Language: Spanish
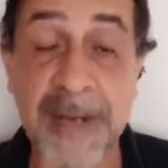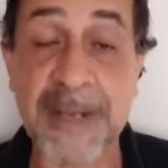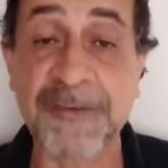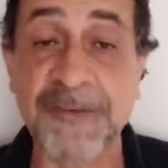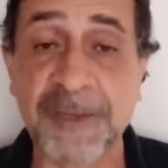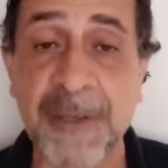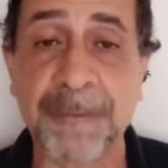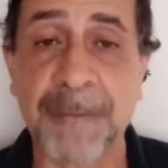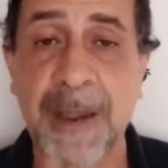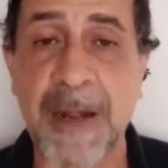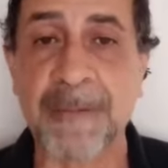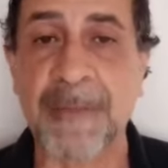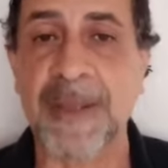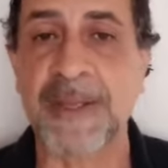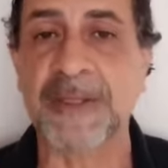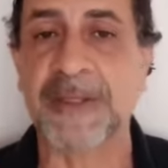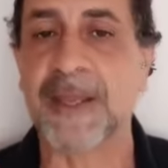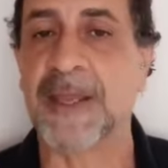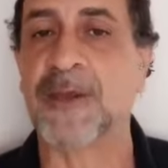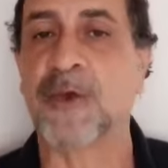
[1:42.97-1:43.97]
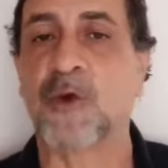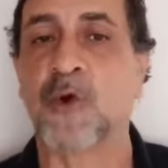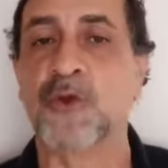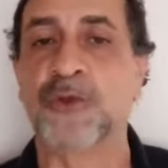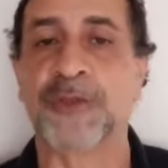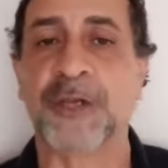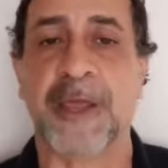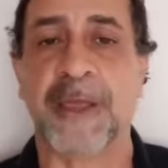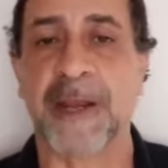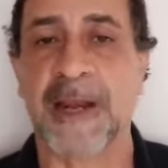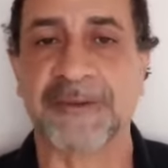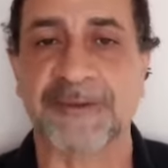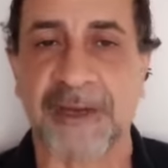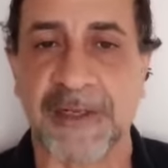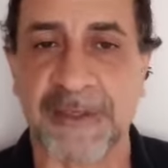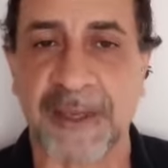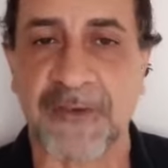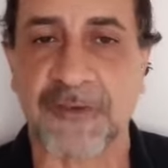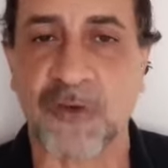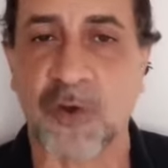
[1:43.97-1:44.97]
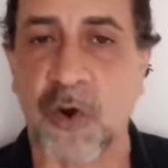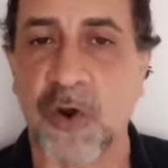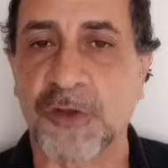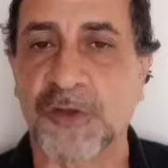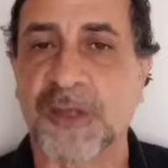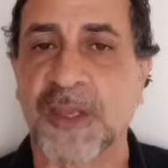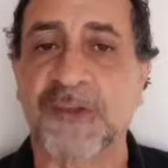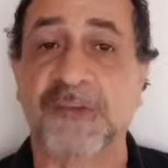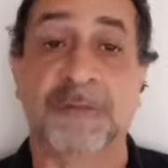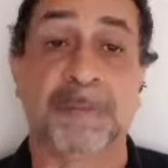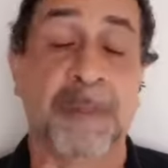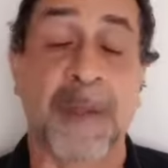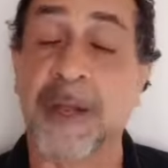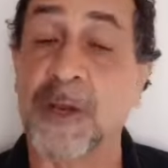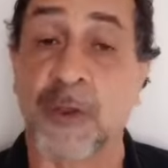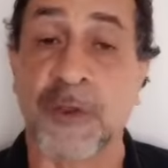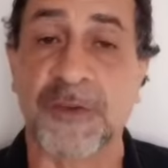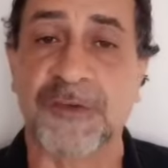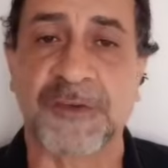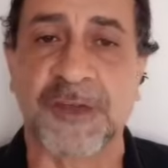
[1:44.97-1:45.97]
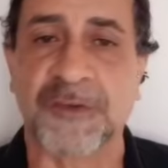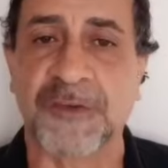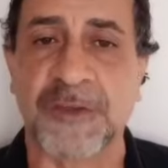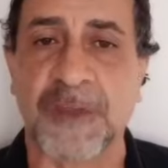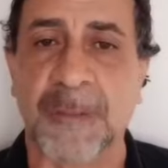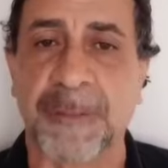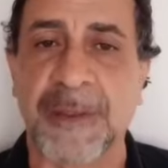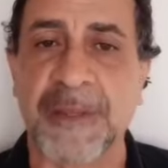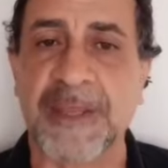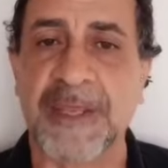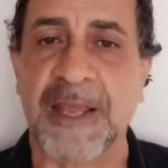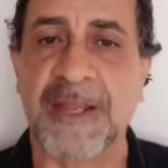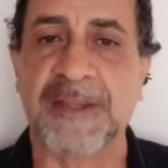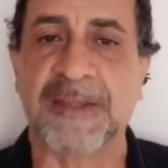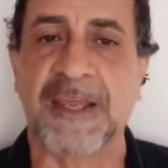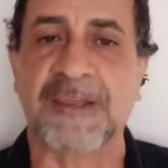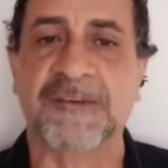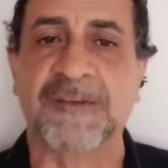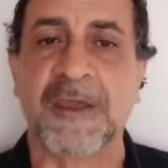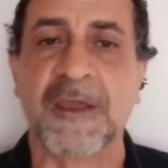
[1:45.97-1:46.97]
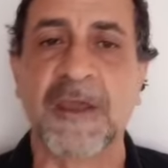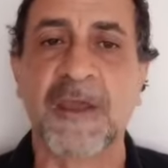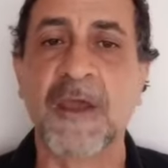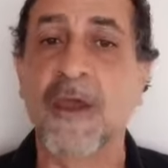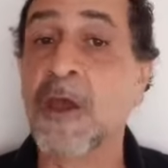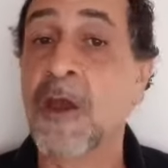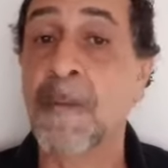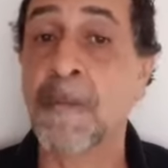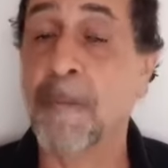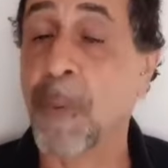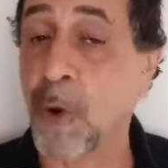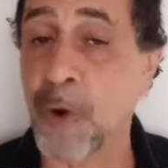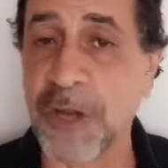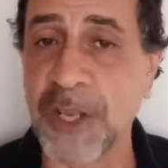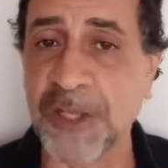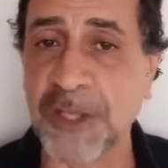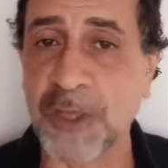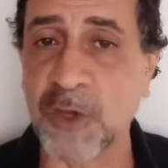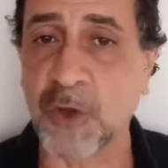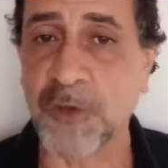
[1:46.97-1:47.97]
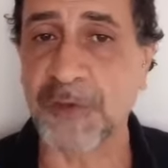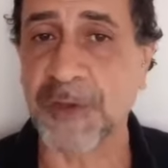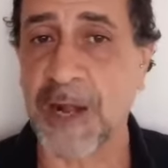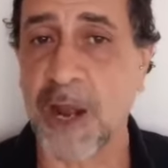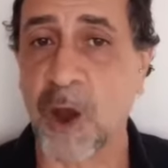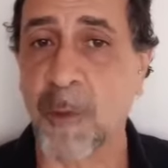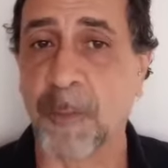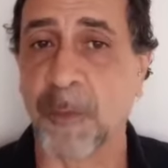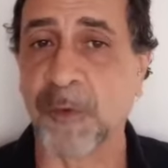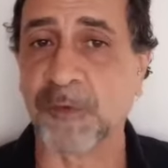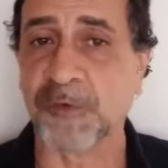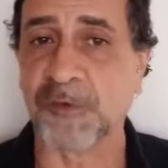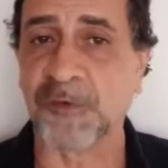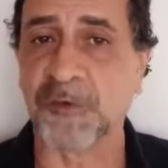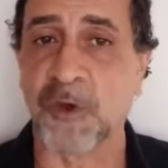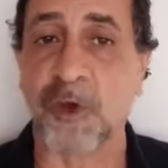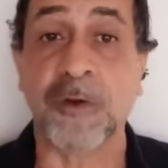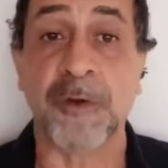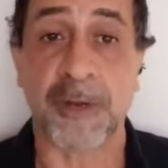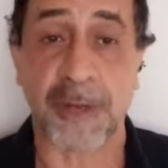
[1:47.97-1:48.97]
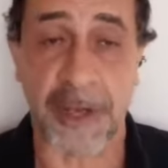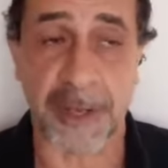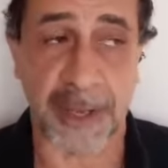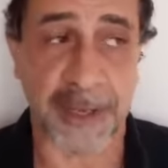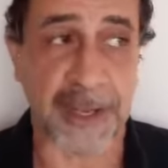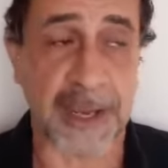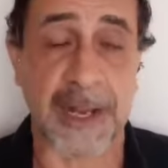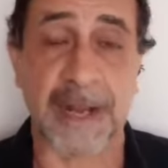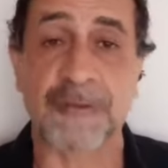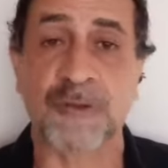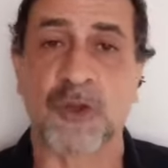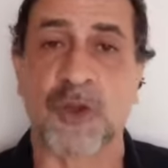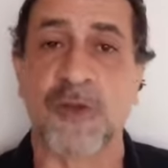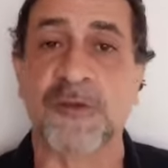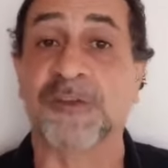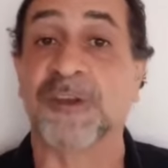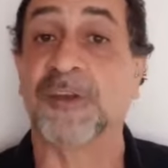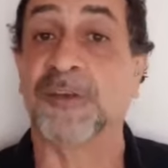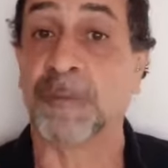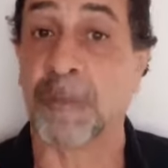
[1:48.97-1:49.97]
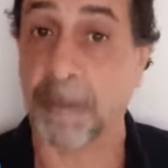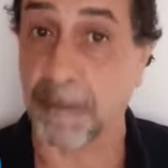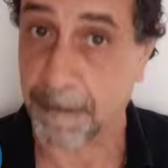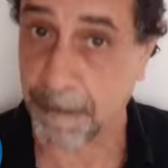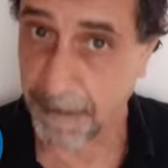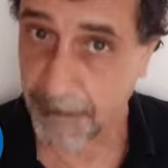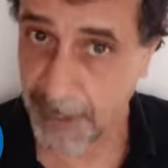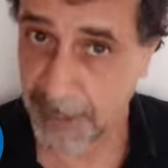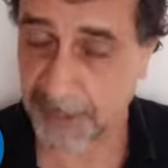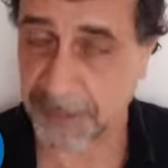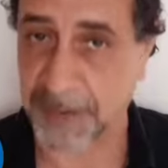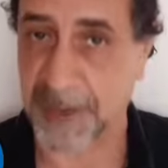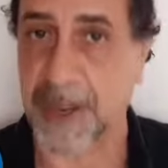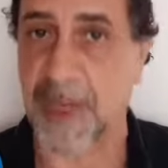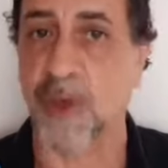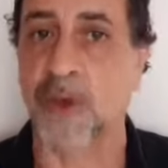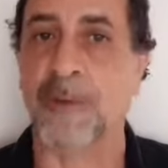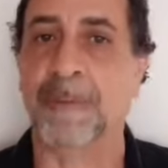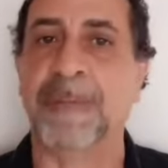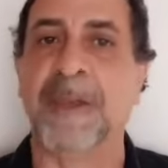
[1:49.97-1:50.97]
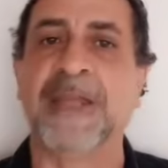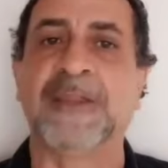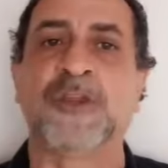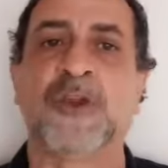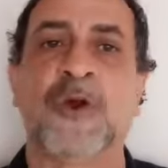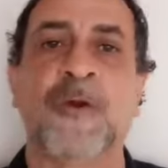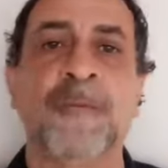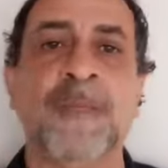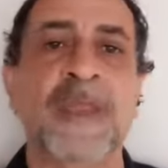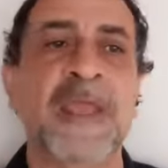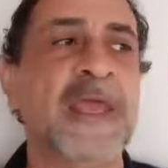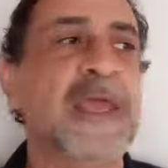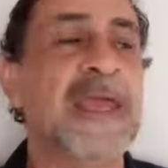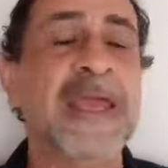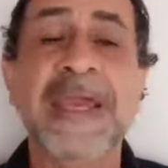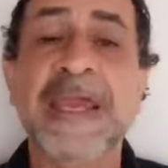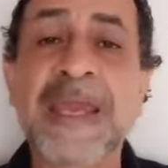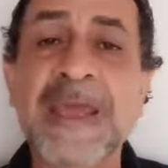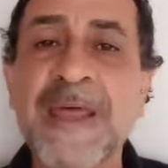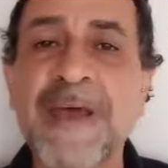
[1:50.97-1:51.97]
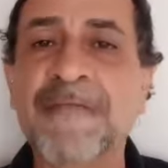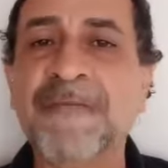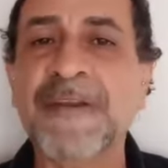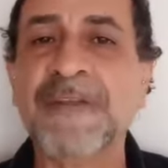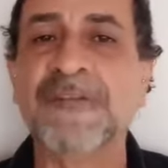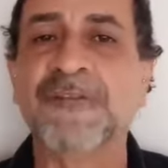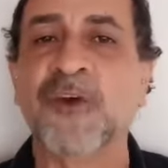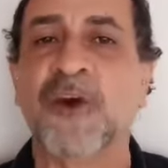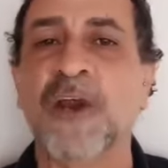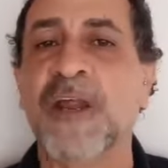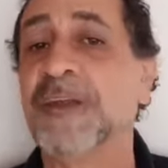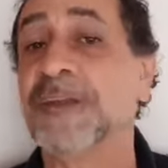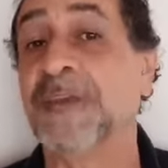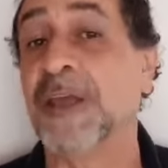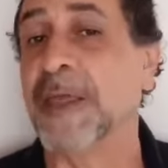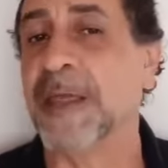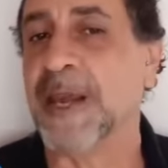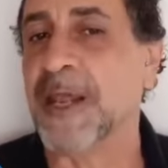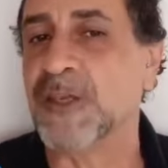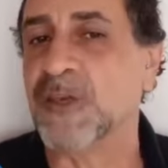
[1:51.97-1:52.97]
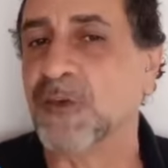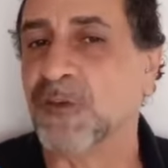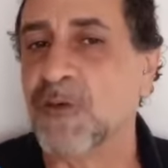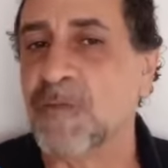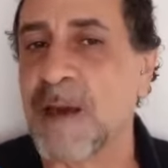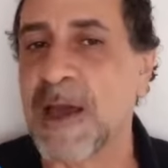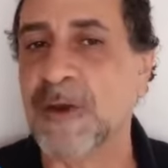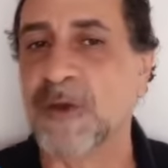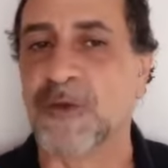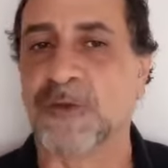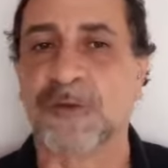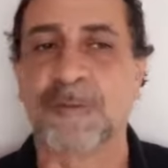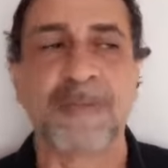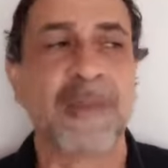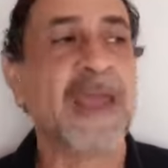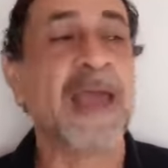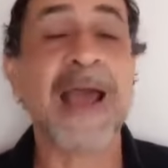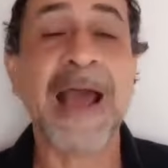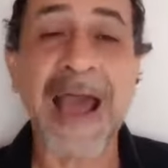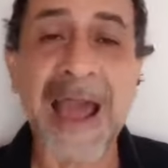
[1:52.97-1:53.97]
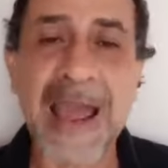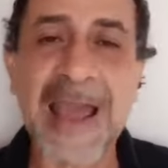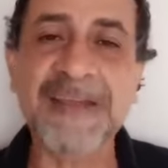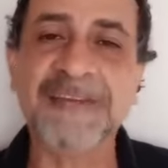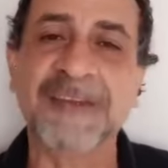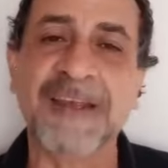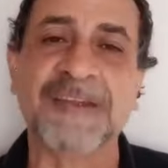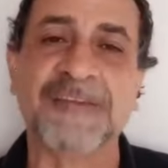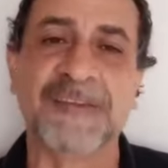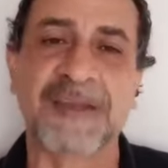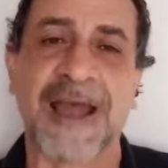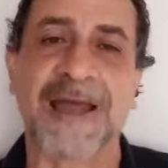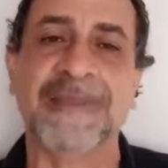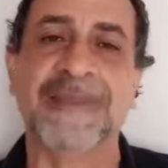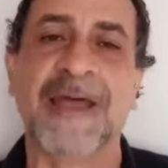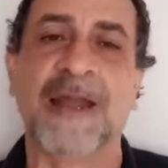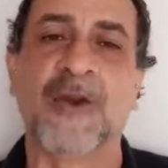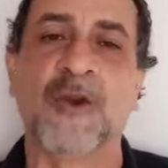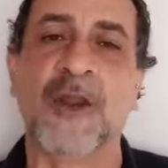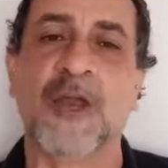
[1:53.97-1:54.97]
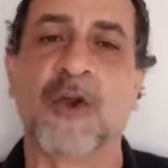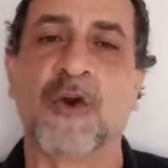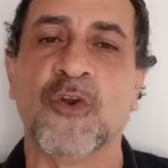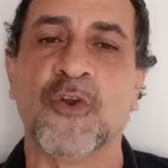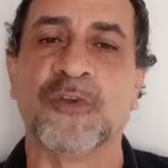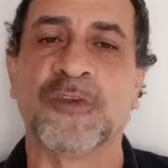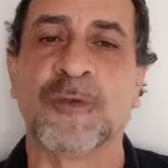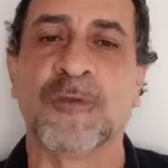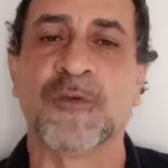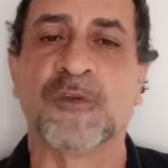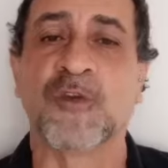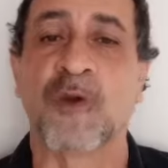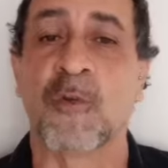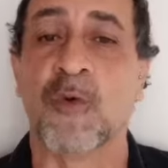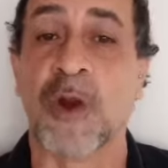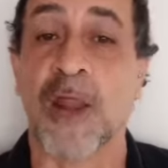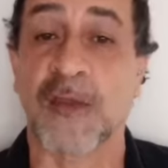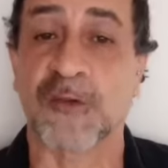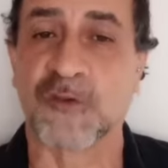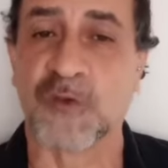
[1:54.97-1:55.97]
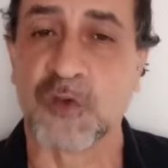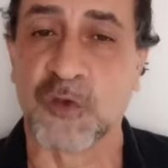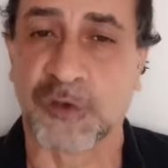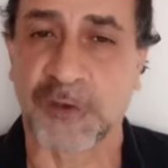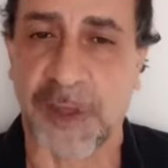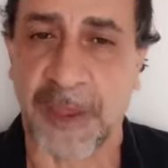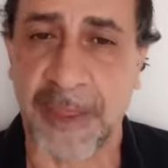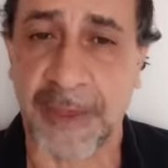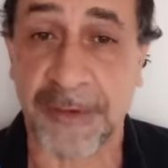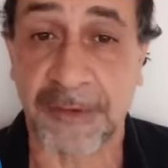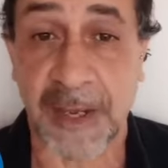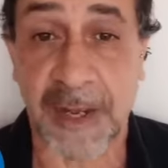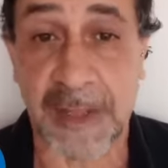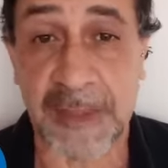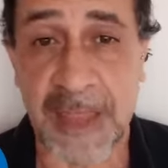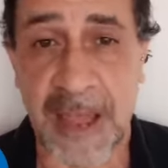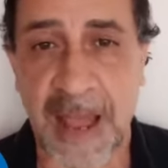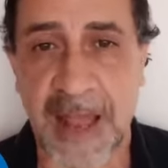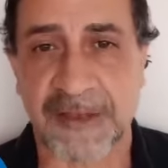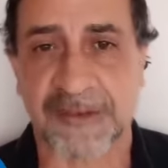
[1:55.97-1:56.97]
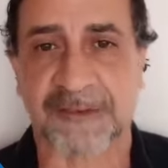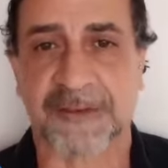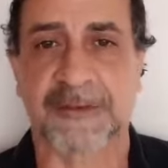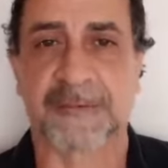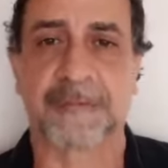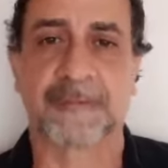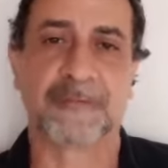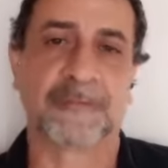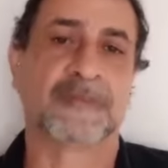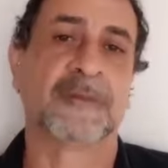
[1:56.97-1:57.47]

principalmente en contra de las altas cortes, periodistas independientes, políticos de la oposición, en aquel entonces el senador Petro y defensores de derechos humanos. A ese escándalo le conocemos como las chuzadas del DAS,